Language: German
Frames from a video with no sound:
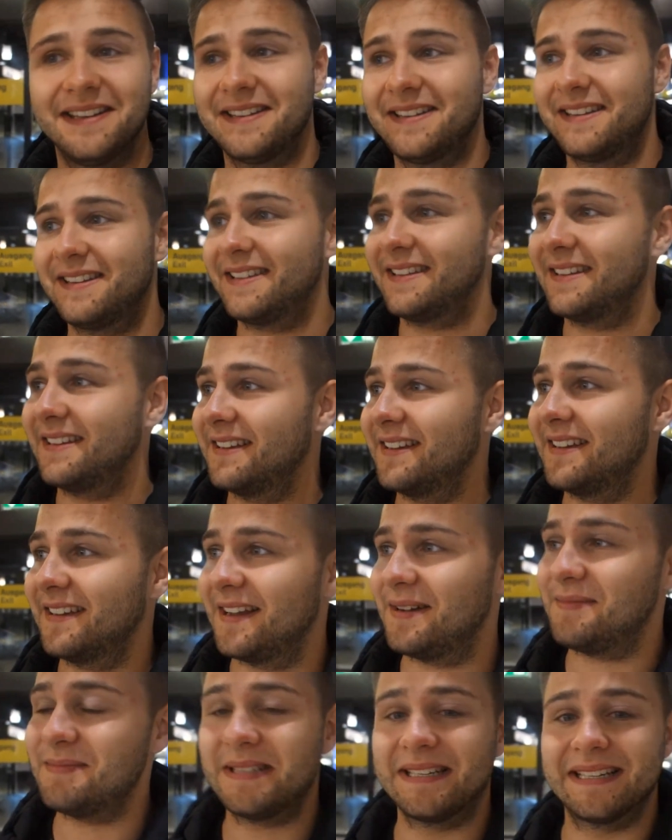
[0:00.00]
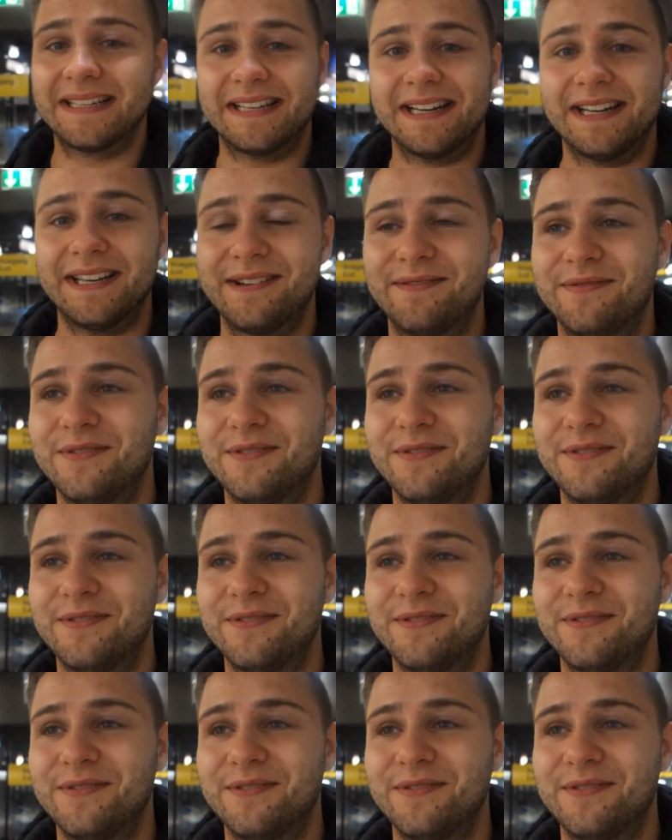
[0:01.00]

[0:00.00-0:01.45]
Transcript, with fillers: Das kann man sich gar nicht